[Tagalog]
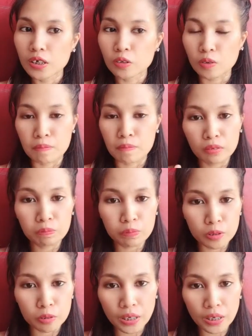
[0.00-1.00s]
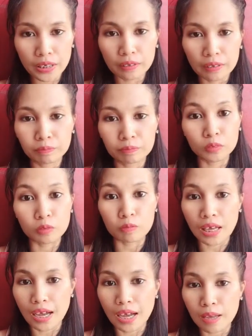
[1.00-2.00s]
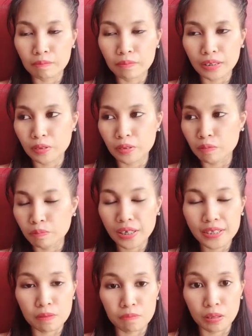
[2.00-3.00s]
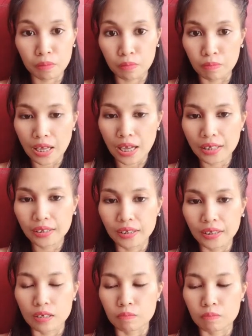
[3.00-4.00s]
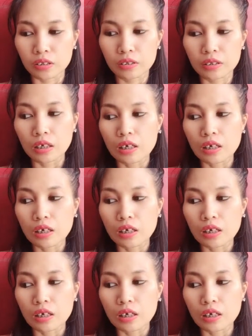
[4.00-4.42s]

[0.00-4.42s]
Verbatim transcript: So, I'm not perfect to vlog. I'm not perfect sa pag-vlog and I'm not